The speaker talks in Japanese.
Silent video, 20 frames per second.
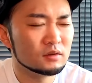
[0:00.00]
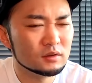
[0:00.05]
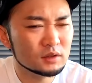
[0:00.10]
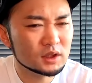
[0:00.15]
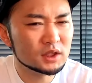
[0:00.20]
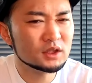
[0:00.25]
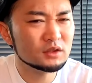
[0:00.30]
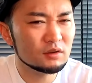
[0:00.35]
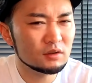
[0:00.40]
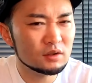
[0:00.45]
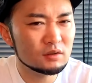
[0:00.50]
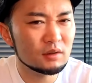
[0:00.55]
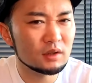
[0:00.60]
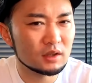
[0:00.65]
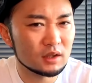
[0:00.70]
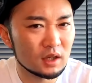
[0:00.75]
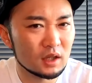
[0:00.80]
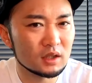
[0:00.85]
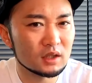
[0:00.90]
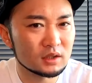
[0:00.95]
愚痴を言
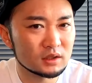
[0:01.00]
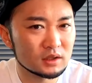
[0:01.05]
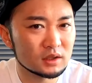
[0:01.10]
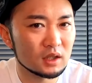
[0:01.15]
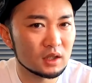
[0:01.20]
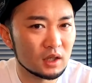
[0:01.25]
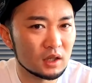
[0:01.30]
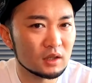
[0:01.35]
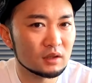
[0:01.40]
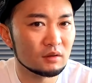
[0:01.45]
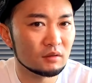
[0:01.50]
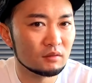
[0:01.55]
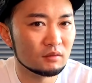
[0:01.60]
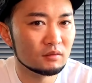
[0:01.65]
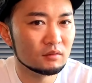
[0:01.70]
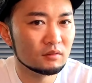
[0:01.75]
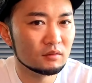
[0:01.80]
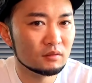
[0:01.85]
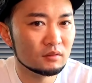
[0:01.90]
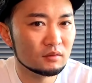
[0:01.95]
えって話じゃないよ。
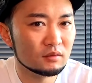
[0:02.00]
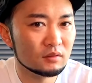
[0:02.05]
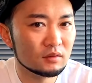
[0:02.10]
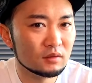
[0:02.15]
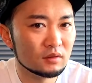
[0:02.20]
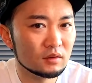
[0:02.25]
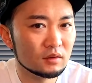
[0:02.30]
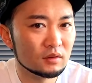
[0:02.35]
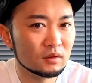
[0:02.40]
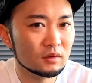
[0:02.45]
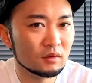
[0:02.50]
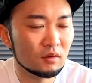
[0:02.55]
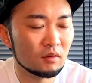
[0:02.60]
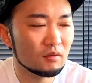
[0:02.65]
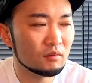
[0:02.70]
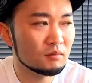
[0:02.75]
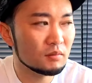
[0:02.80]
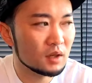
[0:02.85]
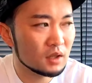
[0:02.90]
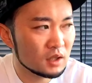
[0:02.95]

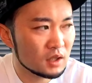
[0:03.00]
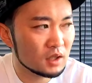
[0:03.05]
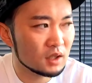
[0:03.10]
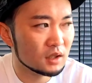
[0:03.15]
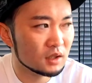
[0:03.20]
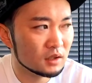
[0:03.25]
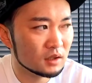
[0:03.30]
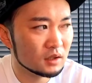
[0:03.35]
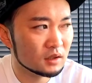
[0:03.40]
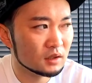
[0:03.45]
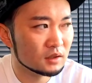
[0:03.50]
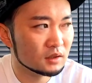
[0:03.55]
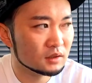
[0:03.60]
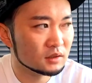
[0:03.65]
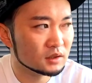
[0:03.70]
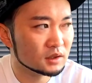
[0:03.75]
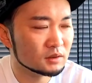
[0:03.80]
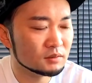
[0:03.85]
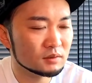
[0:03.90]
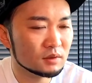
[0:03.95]
ほんまに
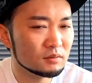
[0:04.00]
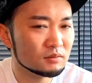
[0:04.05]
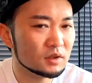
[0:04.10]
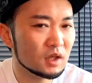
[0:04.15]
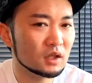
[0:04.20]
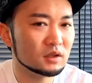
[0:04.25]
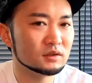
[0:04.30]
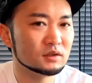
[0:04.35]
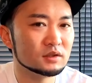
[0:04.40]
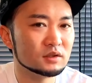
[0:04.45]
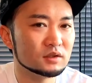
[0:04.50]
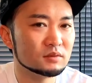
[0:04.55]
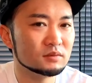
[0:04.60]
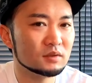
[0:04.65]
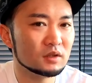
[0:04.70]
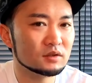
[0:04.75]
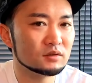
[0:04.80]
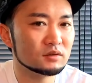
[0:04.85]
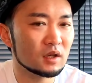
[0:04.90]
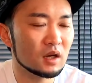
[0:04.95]
自分が
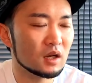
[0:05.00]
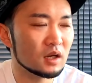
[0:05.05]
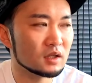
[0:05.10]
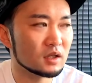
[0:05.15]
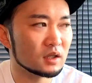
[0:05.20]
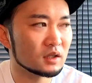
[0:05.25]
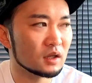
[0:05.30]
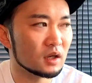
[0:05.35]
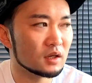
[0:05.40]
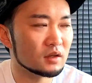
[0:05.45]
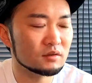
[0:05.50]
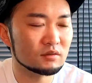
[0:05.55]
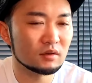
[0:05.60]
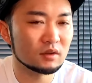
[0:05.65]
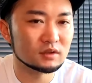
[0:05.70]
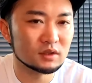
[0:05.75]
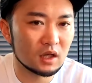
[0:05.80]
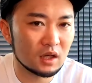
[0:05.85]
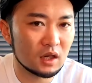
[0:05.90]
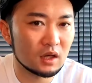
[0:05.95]
ちょっと腹立ったから言う
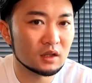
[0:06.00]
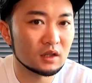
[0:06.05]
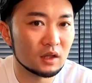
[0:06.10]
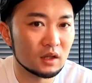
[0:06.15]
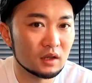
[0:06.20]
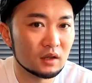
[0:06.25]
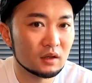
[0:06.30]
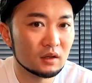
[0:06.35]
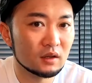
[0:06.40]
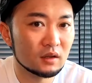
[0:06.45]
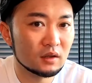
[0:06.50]
とかじゃあかんで。